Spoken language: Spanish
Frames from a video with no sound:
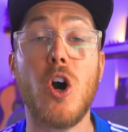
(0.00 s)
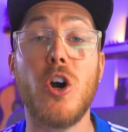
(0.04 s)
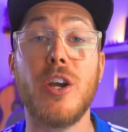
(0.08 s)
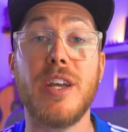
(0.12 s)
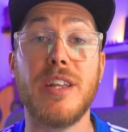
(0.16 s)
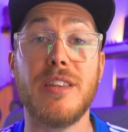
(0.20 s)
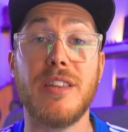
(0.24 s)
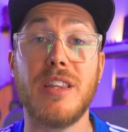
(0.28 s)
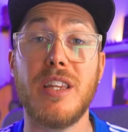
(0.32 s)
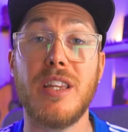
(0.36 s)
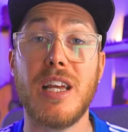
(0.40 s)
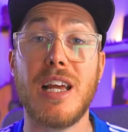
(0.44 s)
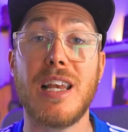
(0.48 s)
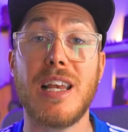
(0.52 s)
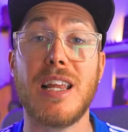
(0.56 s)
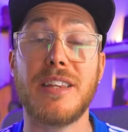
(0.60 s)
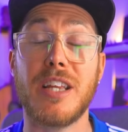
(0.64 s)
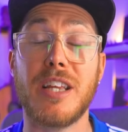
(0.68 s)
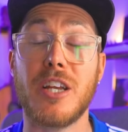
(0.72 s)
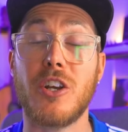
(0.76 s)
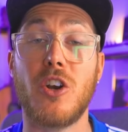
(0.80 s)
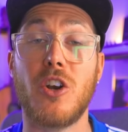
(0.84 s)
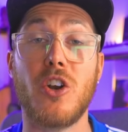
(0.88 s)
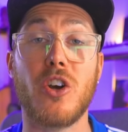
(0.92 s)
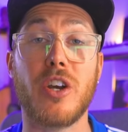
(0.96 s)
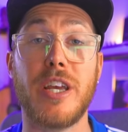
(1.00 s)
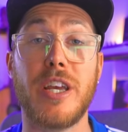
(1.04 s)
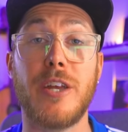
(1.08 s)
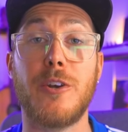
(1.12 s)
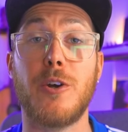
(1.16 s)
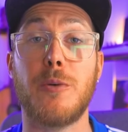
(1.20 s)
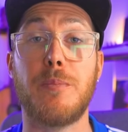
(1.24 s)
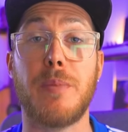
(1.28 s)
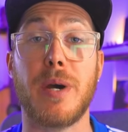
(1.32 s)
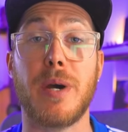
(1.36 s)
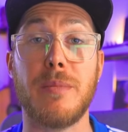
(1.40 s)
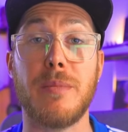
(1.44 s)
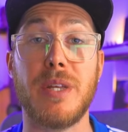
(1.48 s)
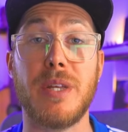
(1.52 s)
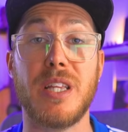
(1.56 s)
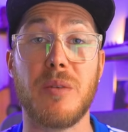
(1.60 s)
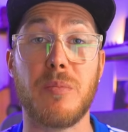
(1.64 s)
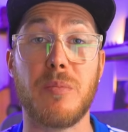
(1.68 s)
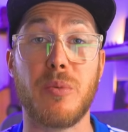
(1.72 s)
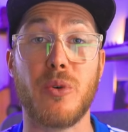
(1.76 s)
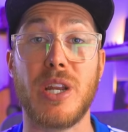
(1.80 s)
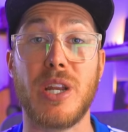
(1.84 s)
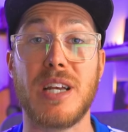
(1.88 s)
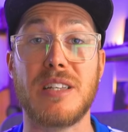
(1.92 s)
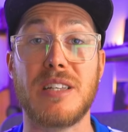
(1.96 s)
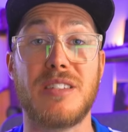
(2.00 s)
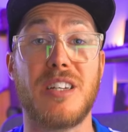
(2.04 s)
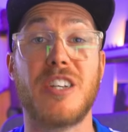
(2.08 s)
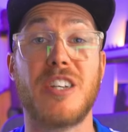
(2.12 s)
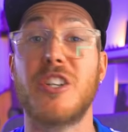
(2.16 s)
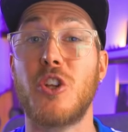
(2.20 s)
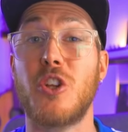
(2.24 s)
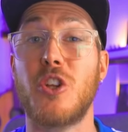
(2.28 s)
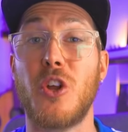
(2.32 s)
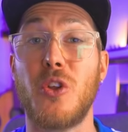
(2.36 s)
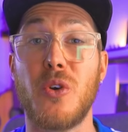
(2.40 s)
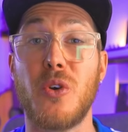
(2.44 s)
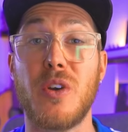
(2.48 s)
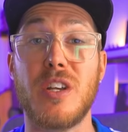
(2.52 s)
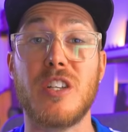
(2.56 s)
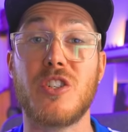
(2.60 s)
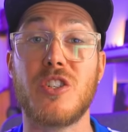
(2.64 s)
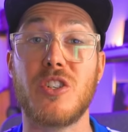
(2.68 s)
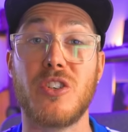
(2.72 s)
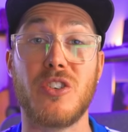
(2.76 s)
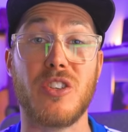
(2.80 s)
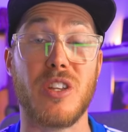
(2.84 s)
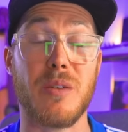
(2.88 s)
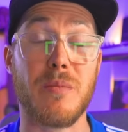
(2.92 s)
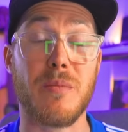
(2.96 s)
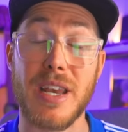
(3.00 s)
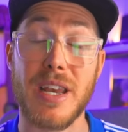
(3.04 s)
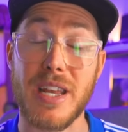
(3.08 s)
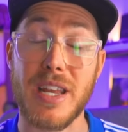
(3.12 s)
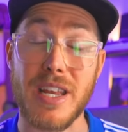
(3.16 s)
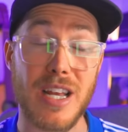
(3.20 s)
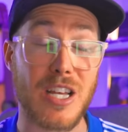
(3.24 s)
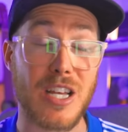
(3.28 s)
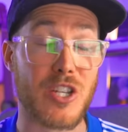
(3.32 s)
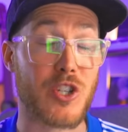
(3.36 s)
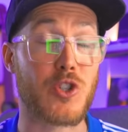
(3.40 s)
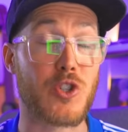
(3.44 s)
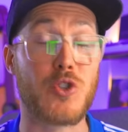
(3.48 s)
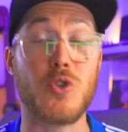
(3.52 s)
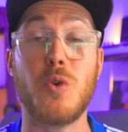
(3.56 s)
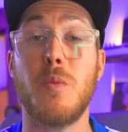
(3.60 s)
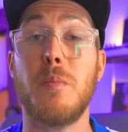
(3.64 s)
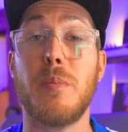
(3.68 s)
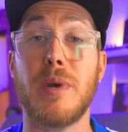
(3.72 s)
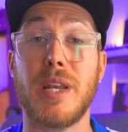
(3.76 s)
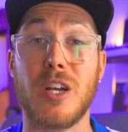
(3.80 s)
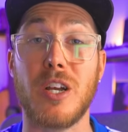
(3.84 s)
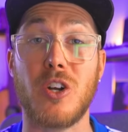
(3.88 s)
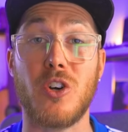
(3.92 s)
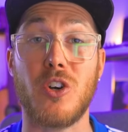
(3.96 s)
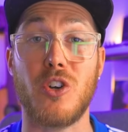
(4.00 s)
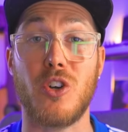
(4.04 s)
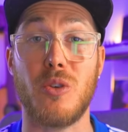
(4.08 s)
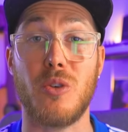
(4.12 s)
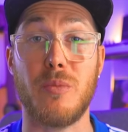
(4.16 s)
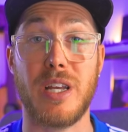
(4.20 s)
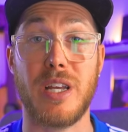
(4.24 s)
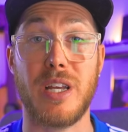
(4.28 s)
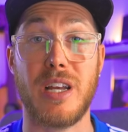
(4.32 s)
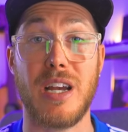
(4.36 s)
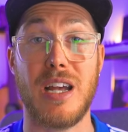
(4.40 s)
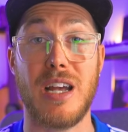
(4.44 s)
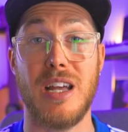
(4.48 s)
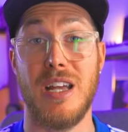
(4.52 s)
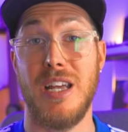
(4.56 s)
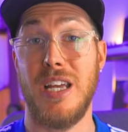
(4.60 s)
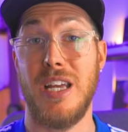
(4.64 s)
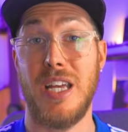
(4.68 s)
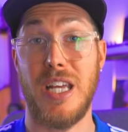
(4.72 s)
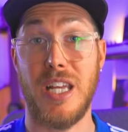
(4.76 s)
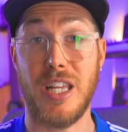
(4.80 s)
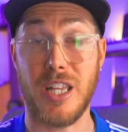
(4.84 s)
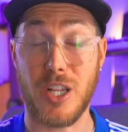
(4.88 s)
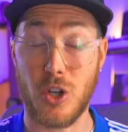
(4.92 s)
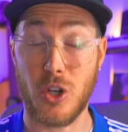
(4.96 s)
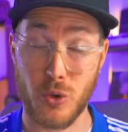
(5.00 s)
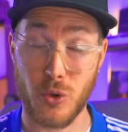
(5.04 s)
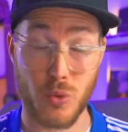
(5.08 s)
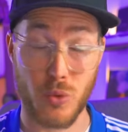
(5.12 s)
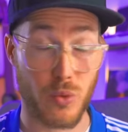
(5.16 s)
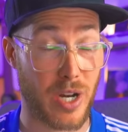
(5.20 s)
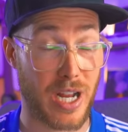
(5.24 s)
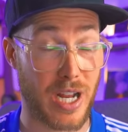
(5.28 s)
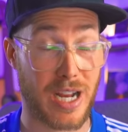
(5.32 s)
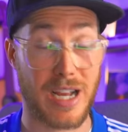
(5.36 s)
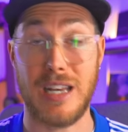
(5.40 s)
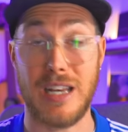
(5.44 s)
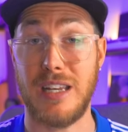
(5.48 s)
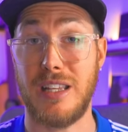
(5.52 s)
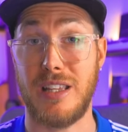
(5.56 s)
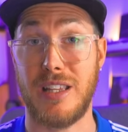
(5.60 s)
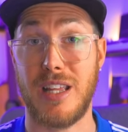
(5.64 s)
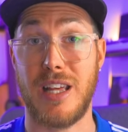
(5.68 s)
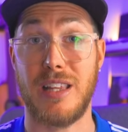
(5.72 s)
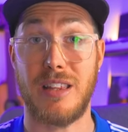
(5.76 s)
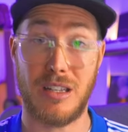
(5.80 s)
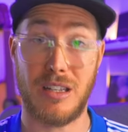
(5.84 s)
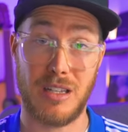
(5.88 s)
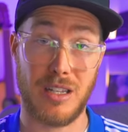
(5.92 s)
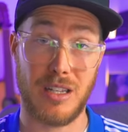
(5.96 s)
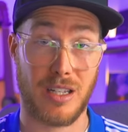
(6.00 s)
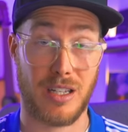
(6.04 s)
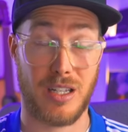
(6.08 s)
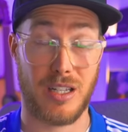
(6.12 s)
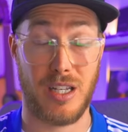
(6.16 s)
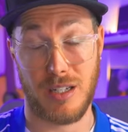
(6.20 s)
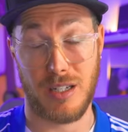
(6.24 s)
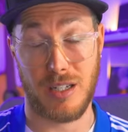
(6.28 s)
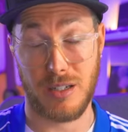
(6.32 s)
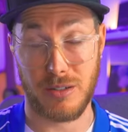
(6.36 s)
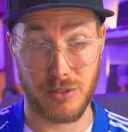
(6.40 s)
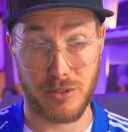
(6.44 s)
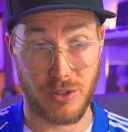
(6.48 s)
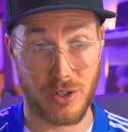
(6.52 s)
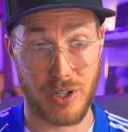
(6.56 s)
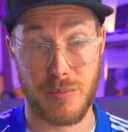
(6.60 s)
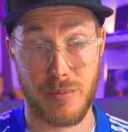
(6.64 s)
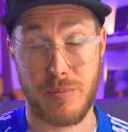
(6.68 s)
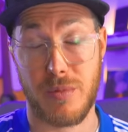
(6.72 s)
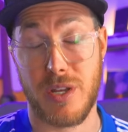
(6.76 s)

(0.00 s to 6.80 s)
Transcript: Hoy en día la tecnología nos permite poder hacer todo eso de manera súper económica y con una calidad que, no les